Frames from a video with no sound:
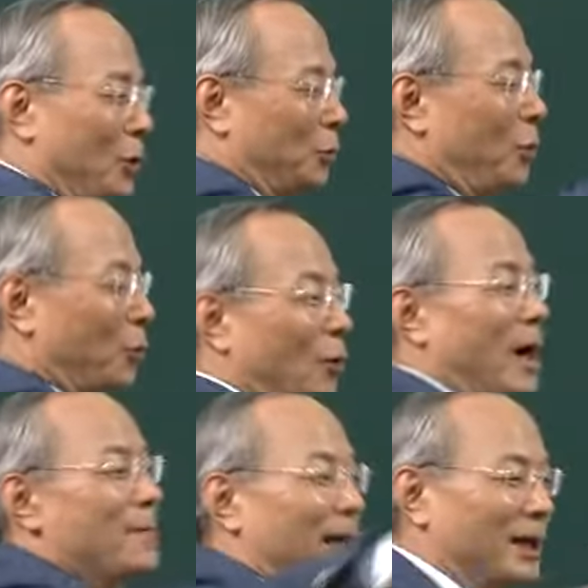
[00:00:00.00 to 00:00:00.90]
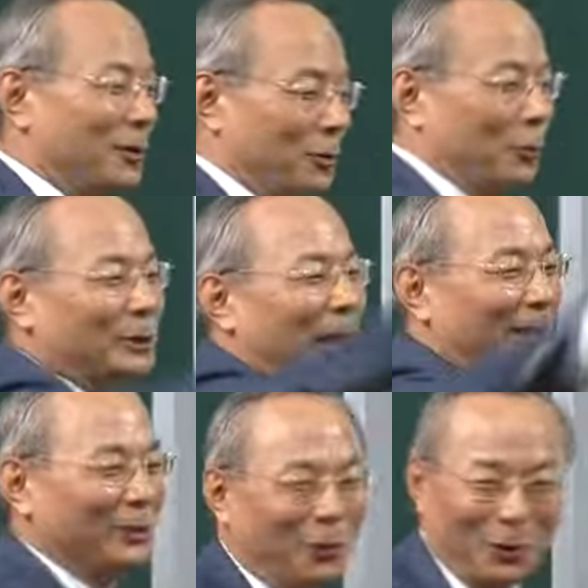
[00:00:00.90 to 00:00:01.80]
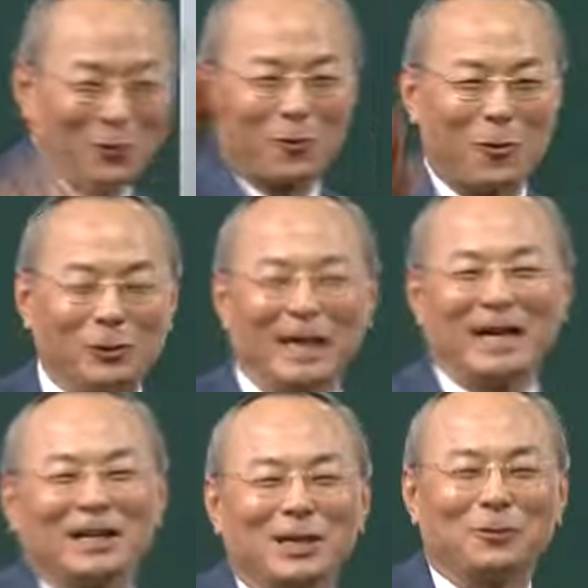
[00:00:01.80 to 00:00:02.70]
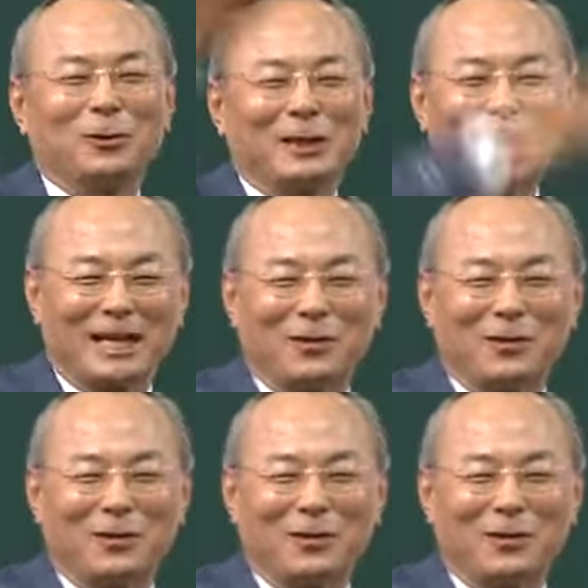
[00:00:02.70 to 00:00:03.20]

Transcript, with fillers: 도로가 막 있고 로타리도 있고 공장 1공장